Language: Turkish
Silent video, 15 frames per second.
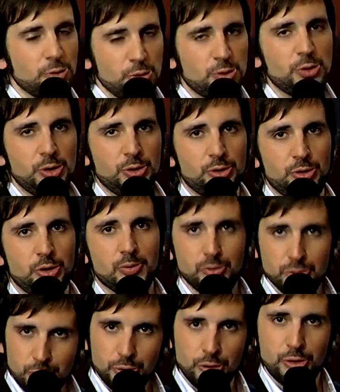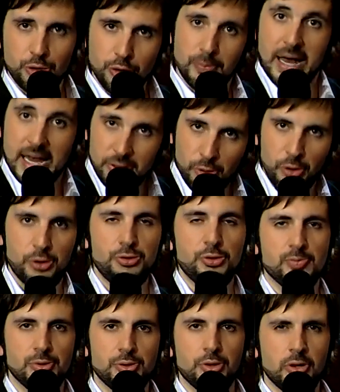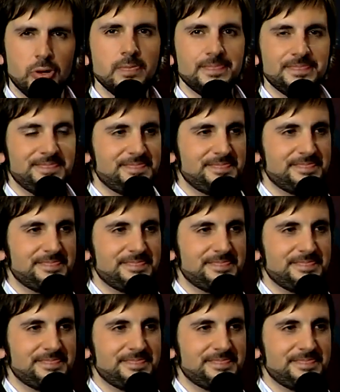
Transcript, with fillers: duyguydu diyor. Bu duyguyu ben gördüm diyor. I